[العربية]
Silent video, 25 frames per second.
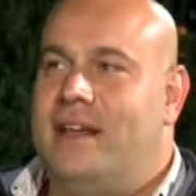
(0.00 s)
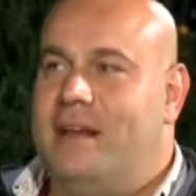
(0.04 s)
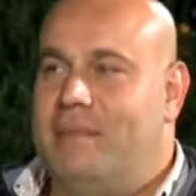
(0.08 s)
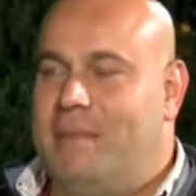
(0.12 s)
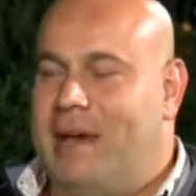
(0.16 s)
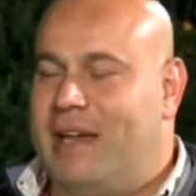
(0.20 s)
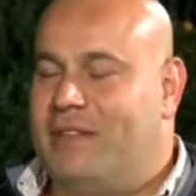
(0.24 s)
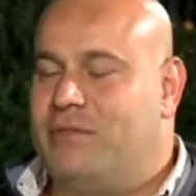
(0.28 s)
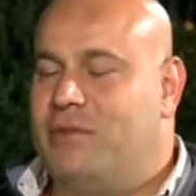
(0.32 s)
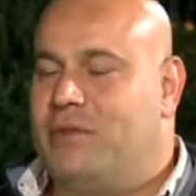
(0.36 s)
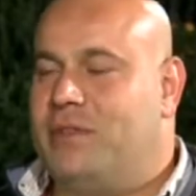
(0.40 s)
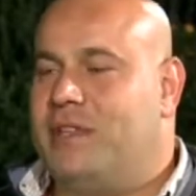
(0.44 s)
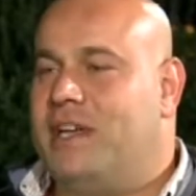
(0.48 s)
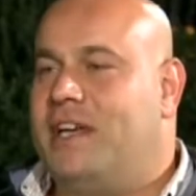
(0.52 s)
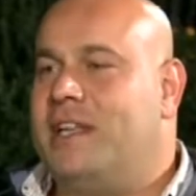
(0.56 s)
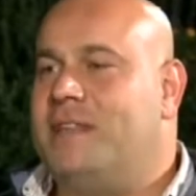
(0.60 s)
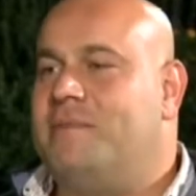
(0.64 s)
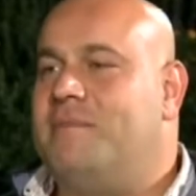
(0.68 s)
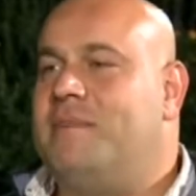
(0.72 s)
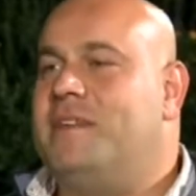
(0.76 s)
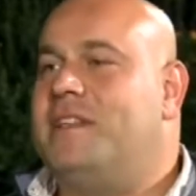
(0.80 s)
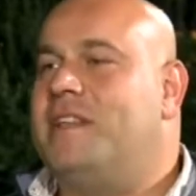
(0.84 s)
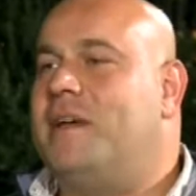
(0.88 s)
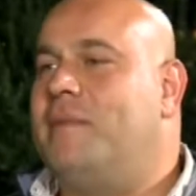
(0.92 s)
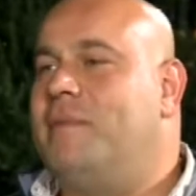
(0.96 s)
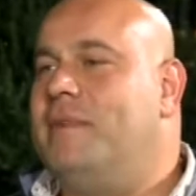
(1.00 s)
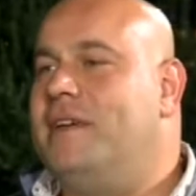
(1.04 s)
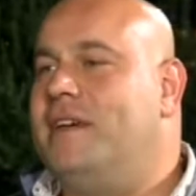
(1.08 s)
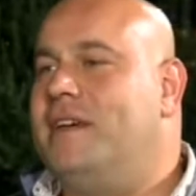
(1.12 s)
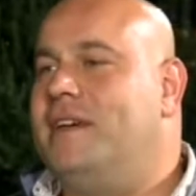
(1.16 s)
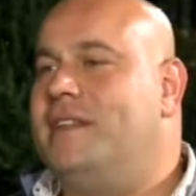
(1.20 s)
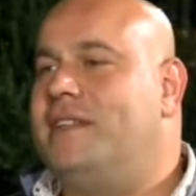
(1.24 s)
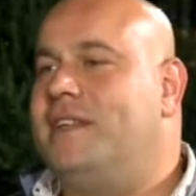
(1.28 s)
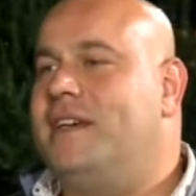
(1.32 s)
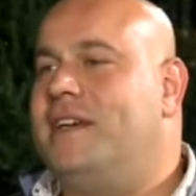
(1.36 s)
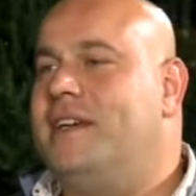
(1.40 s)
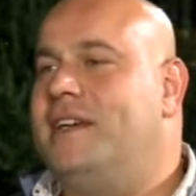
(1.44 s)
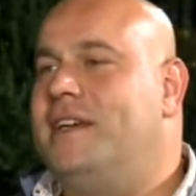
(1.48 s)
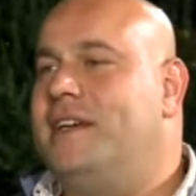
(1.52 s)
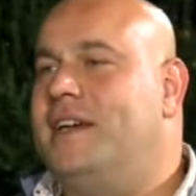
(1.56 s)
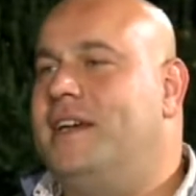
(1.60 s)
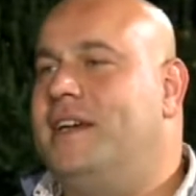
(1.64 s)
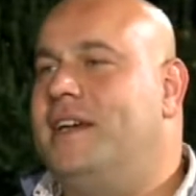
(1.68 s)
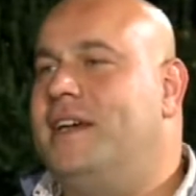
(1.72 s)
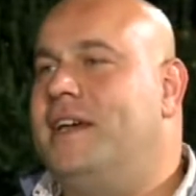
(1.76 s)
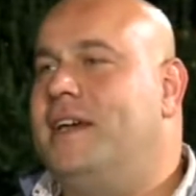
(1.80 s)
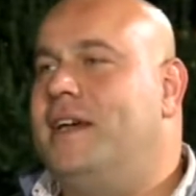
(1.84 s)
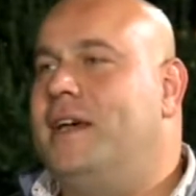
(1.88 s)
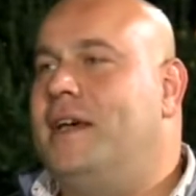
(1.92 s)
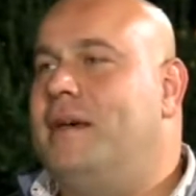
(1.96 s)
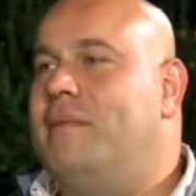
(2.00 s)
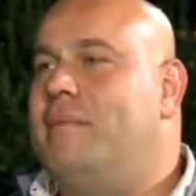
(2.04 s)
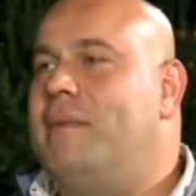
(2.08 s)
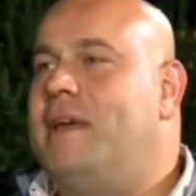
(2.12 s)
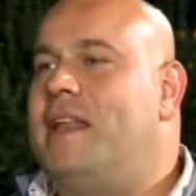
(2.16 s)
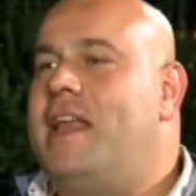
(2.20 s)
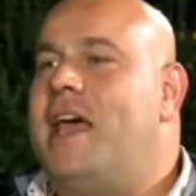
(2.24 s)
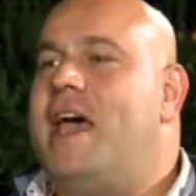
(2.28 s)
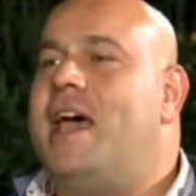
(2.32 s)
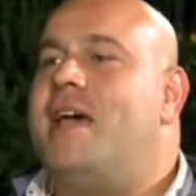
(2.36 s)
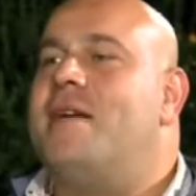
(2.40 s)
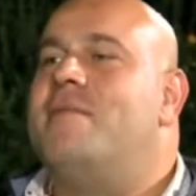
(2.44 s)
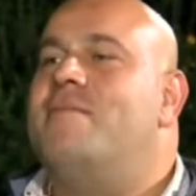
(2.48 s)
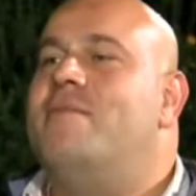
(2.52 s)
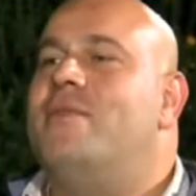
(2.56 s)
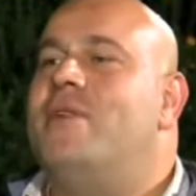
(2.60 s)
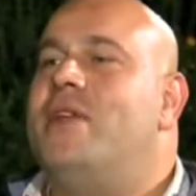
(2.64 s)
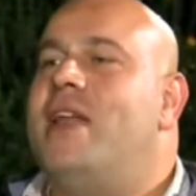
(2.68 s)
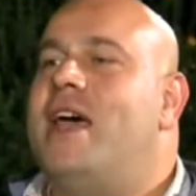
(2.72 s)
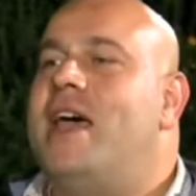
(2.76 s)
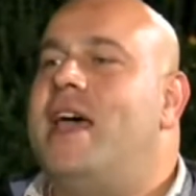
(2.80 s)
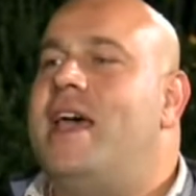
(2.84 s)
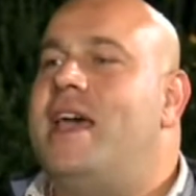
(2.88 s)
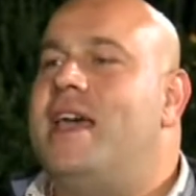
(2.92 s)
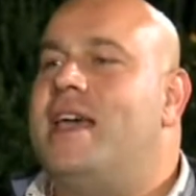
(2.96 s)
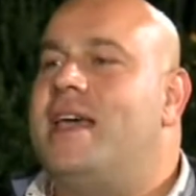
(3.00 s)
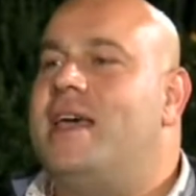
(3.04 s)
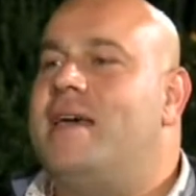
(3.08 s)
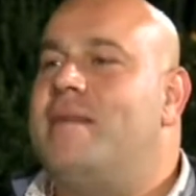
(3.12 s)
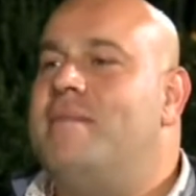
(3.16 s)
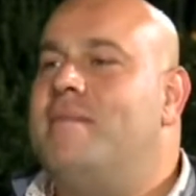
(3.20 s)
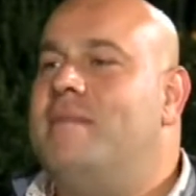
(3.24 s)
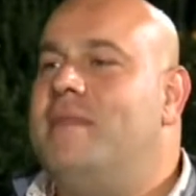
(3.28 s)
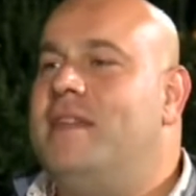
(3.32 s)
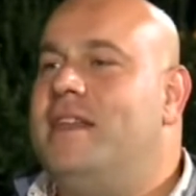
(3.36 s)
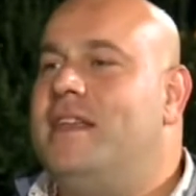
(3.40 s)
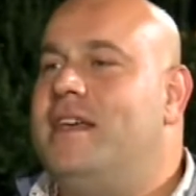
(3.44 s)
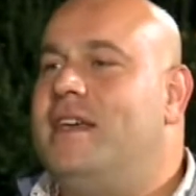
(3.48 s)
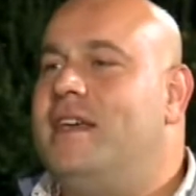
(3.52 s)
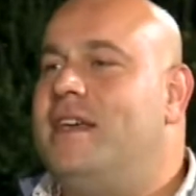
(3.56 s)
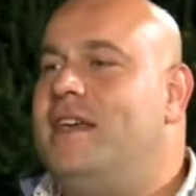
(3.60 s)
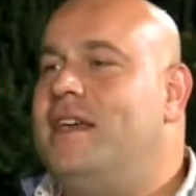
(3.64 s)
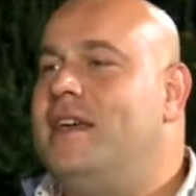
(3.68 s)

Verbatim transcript: المخطوطات بطبيعتها هي مناخ ملائم